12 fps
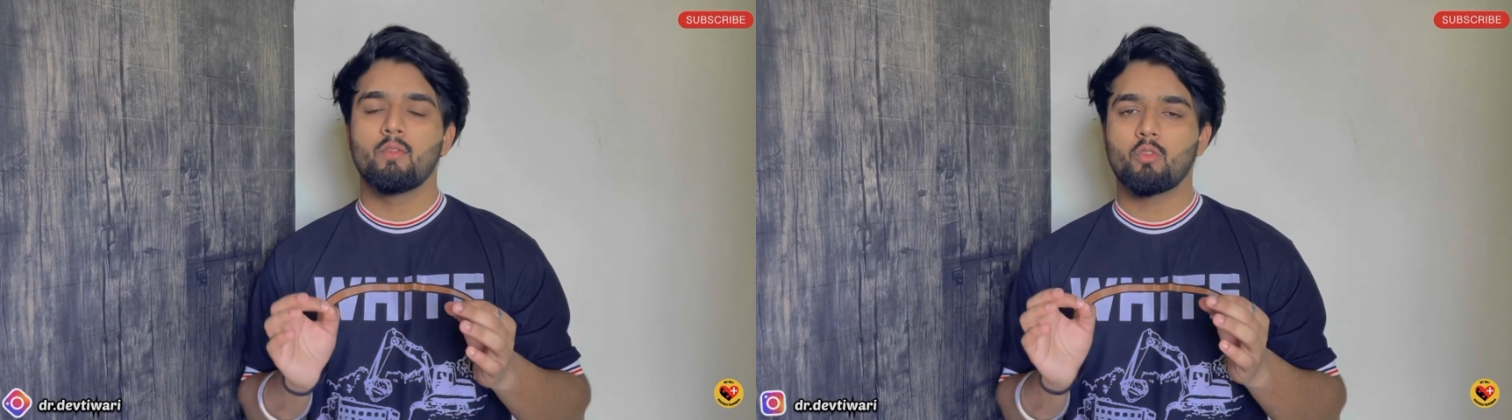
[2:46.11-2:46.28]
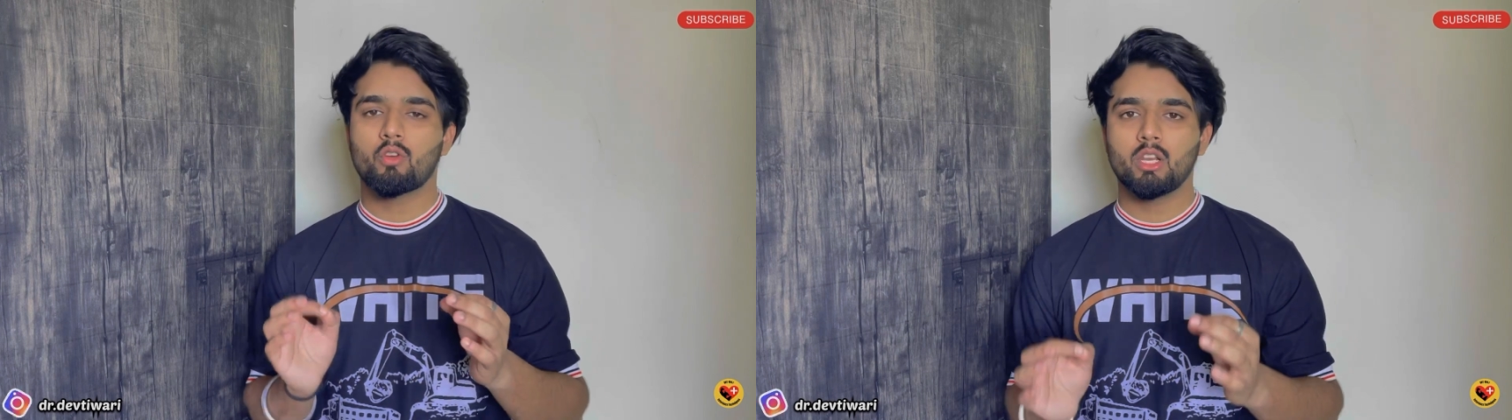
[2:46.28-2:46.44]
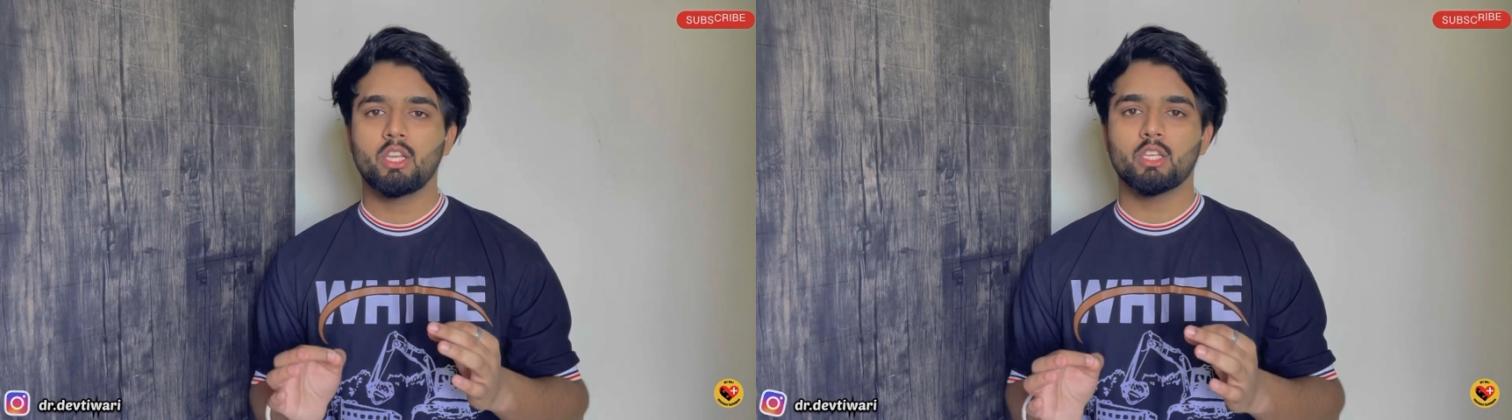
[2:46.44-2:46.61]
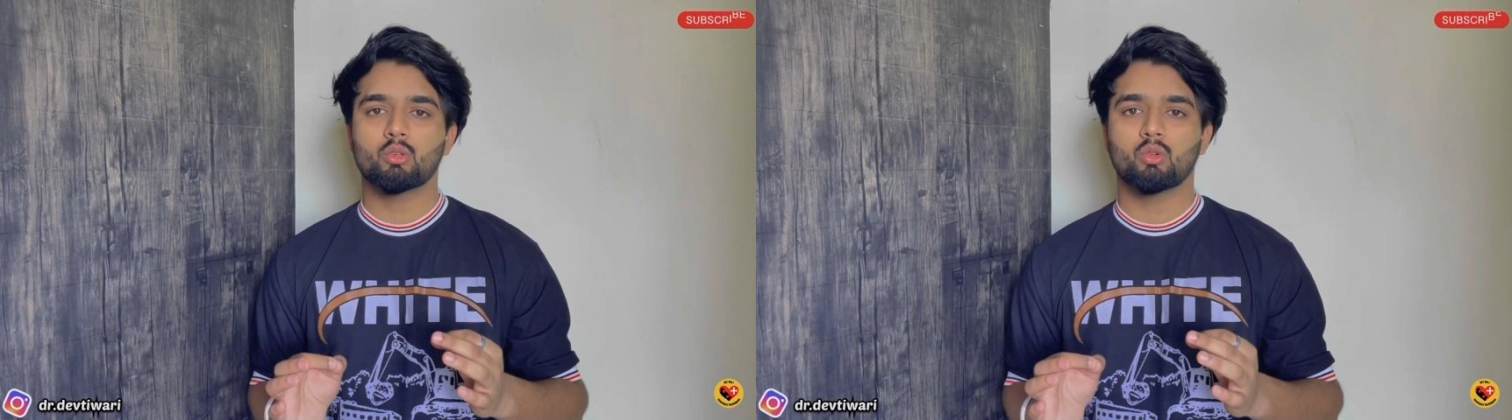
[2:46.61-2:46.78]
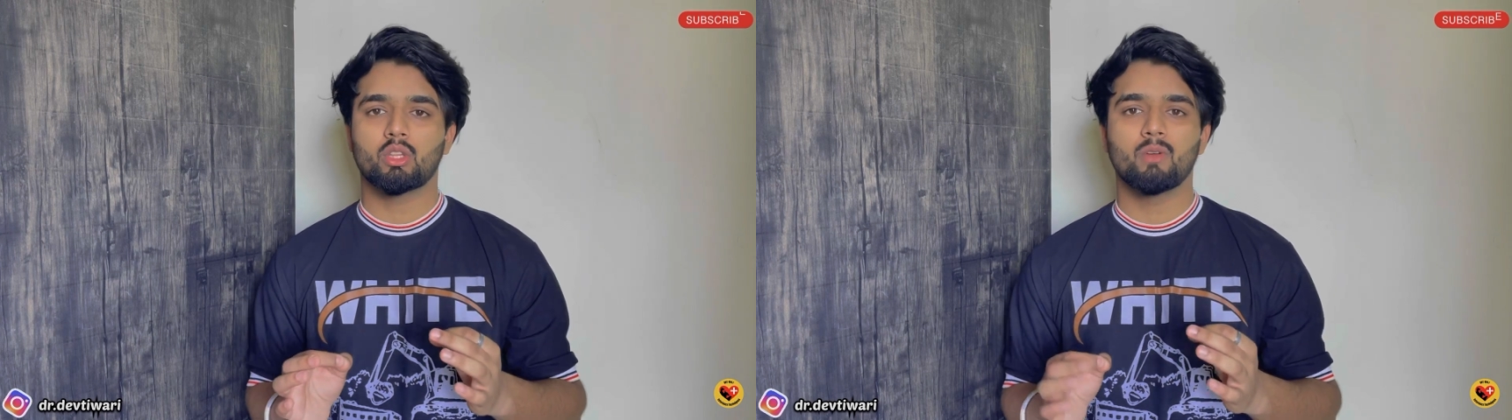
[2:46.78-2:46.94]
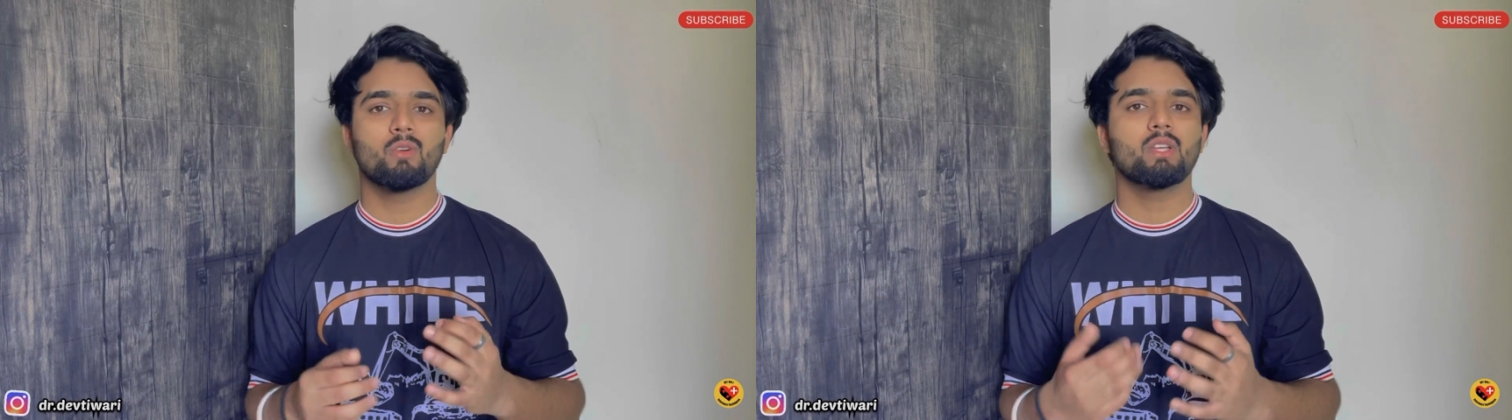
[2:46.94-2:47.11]
वो क्लिनिक्स
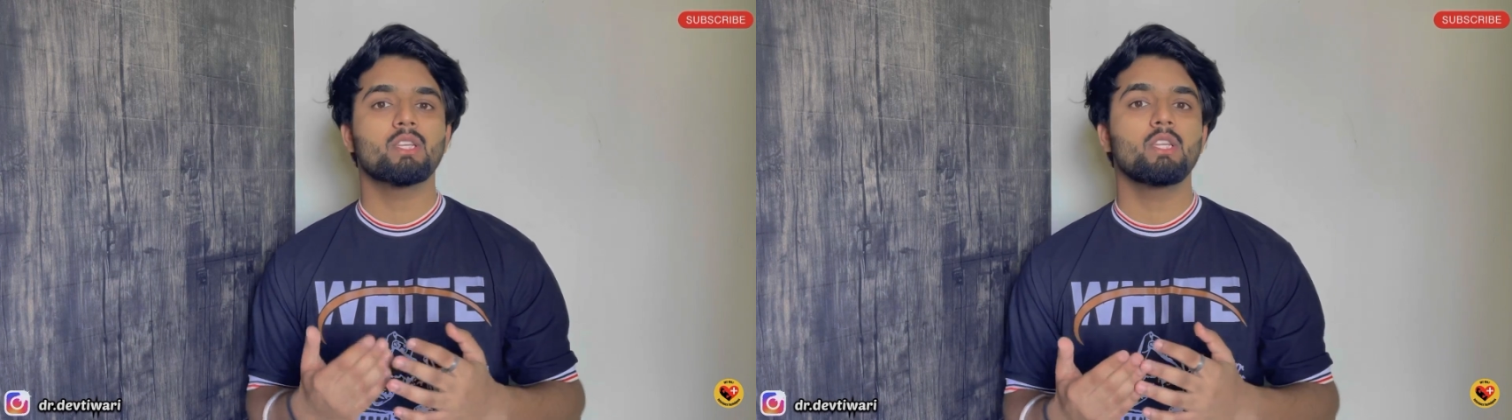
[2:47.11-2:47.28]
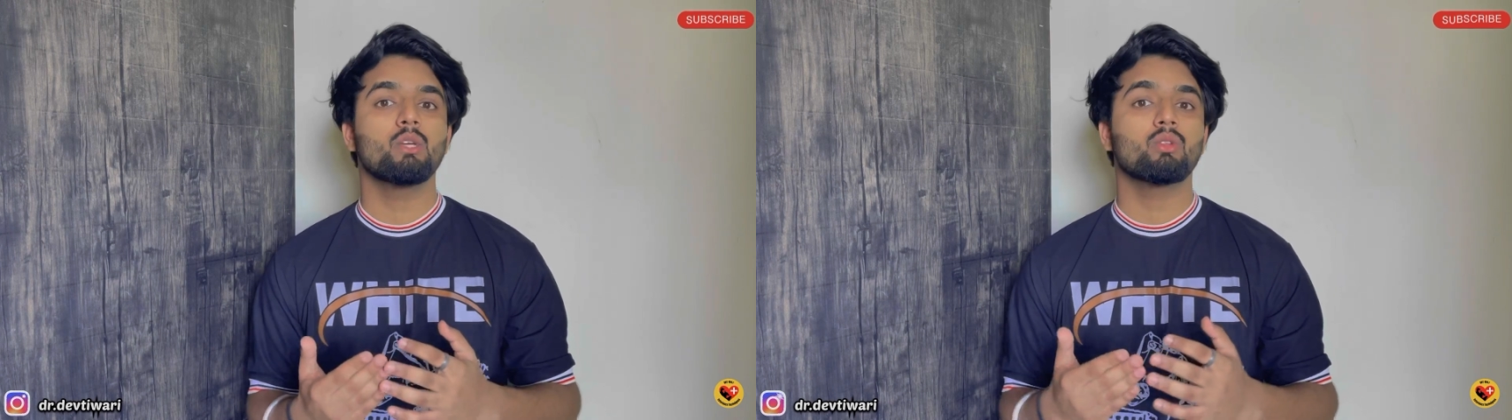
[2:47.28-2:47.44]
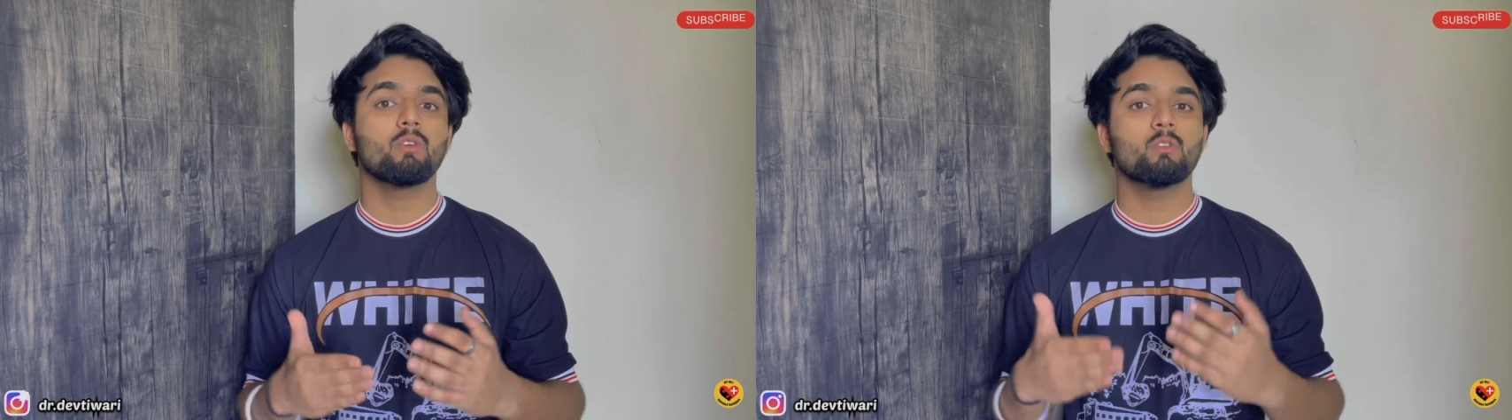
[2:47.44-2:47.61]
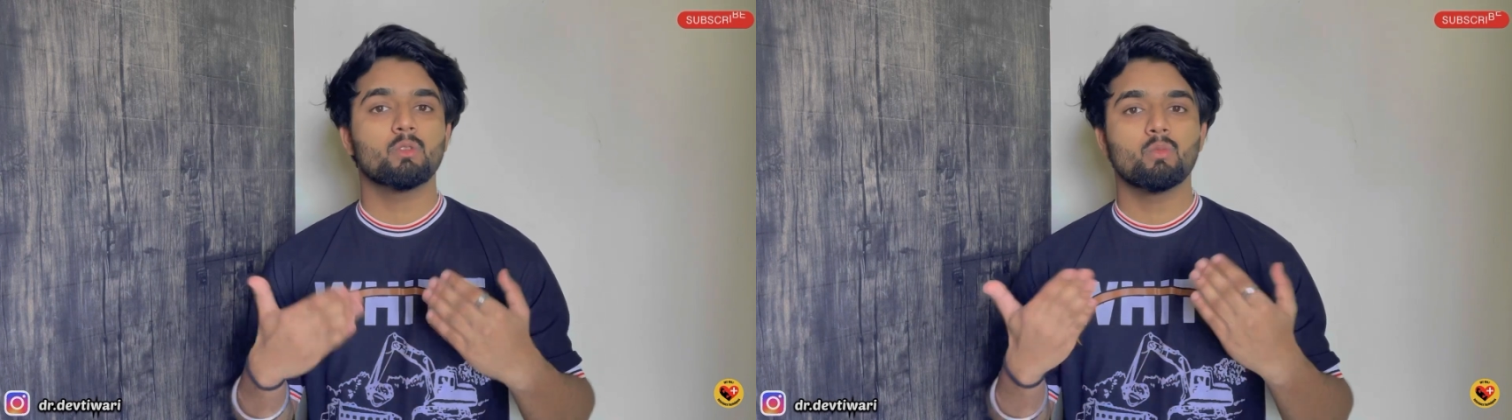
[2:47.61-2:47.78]
होते हैं वो किस लिए होते हैं